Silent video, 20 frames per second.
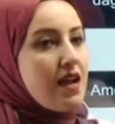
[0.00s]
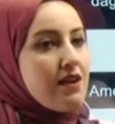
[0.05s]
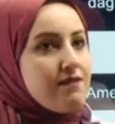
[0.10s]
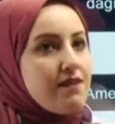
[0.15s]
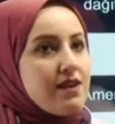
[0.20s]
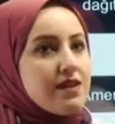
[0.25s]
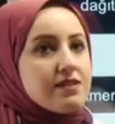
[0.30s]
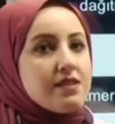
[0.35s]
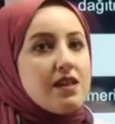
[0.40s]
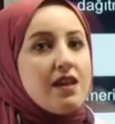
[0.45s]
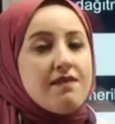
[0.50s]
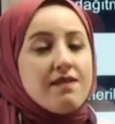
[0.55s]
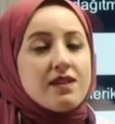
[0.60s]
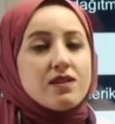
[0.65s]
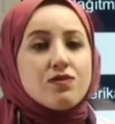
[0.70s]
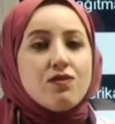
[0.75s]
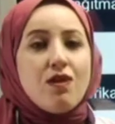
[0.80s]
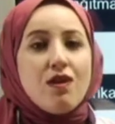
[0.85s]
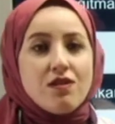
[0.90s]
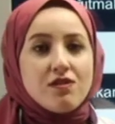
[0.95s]
vardı. Evet
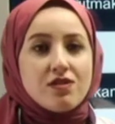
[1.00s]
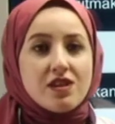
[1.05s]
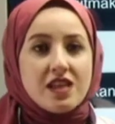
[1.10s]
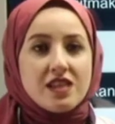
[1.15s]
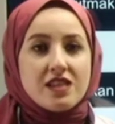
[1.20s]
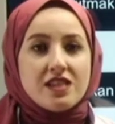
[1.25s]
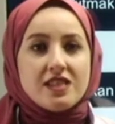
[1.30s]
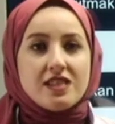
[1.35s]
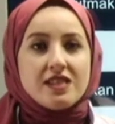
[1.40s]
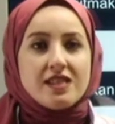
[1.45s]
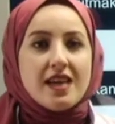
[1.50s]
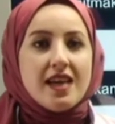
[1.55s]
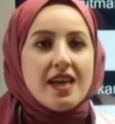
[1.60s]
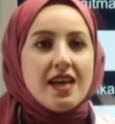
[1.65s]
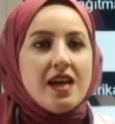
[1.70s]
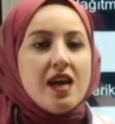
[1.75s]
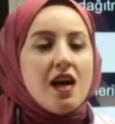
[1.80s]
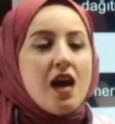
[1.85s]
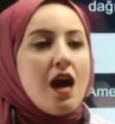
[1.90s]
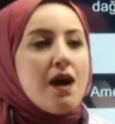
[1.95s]
kongre içinde
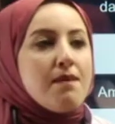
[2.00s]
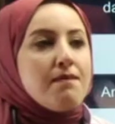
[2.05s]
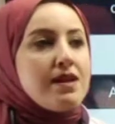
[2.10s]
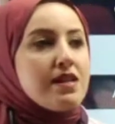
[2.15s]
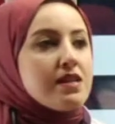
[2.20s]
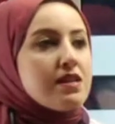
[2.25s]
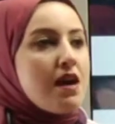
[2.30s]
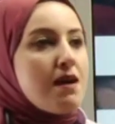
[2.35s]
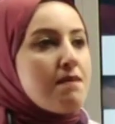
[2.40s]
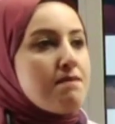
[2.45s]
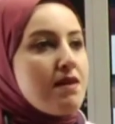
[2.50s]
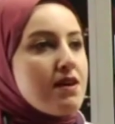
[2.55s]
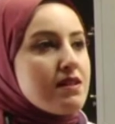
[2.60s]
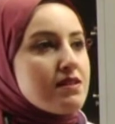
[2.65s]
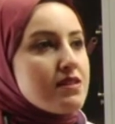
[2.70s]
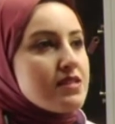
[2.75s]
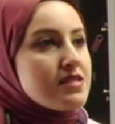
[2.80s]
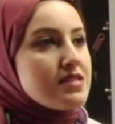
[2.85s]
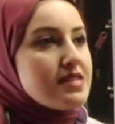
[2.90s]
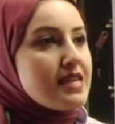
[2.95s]
Amerikan
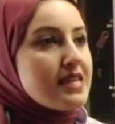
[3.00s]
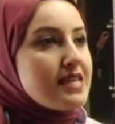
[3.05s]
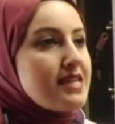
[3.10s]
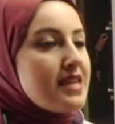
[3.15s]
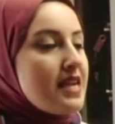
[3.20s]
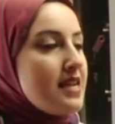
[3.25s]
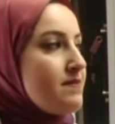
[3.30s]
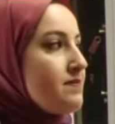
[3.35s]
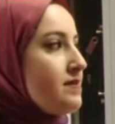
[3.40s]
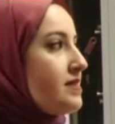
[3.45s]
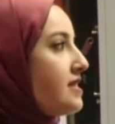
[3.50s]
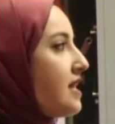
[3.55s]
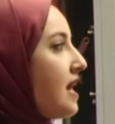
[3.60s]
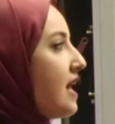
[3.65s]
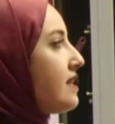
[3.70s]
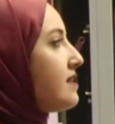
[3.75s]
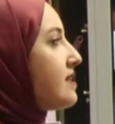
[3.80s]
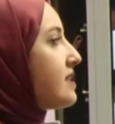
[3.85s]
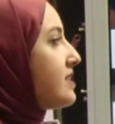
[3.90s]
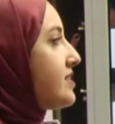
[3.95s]
mandasına girelim
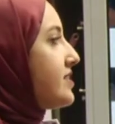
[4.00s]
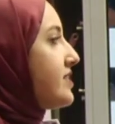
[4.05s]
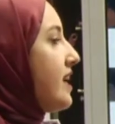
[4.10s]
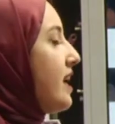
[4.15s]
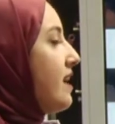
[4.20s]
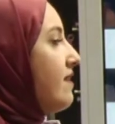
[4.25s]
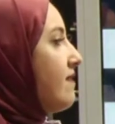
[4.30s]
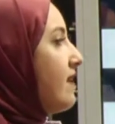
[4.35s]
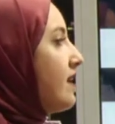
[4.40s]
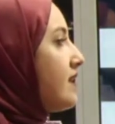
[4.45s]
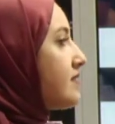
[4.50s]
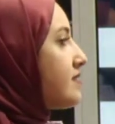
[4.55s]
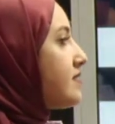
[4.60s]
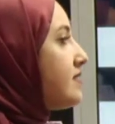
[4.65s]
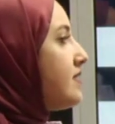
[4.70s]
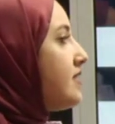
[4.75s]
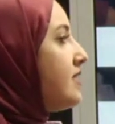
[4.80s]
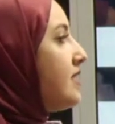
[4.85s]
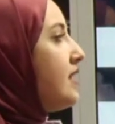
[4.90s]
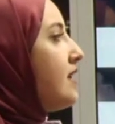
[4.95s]
diyen kişiler vardı.
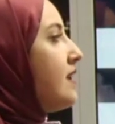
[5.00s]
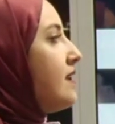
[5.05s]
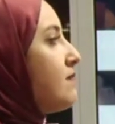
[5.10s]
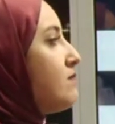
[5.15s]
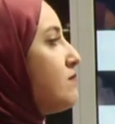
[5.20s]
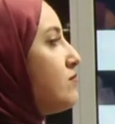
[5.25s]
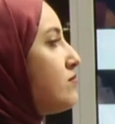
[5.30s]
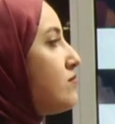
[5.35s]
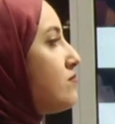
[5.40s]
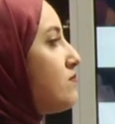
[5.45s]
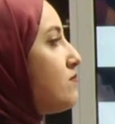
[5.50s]
Bu,